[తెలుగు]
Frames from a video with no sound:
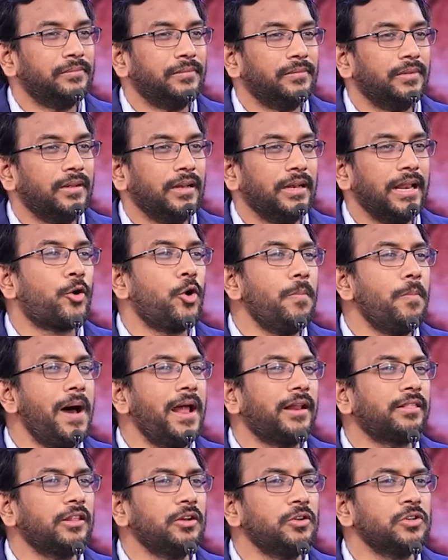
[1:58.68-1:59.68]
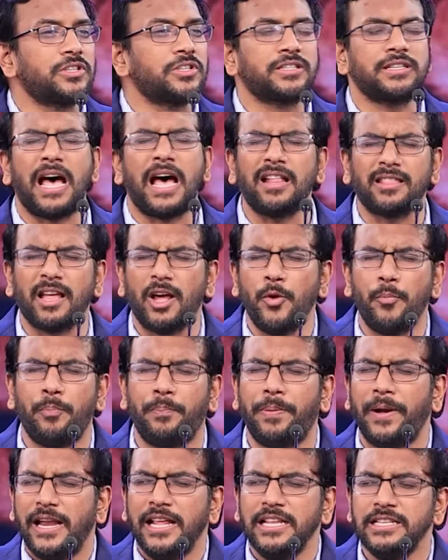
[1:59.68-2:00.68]
నా కుమార్తెను సాతాను
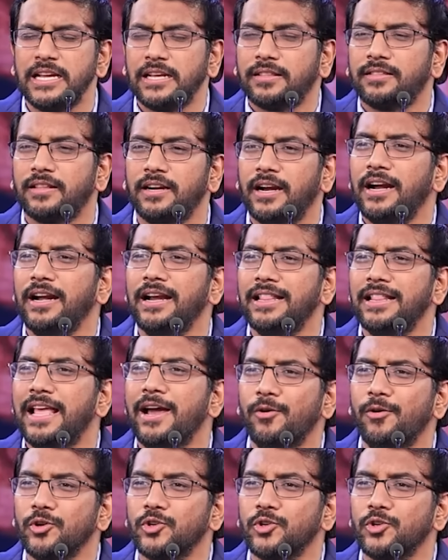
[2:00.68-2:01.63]
పీడించేస్తున్నాడండి దేవుని